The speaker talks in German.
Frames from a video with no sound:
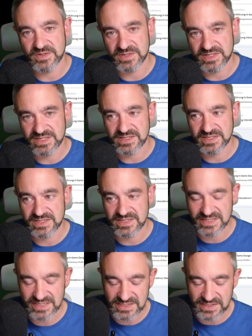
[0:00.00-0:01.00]
sehr, sehr,
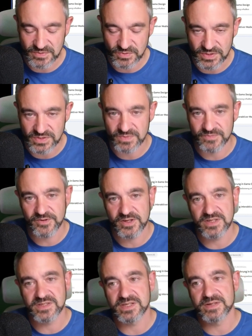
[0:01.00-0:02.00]
sehr, sehr gutes
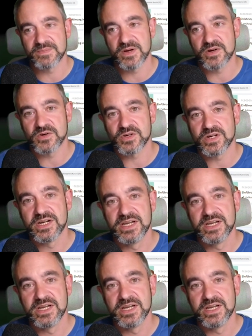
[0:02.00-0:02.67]
Umfeld, ähm, auch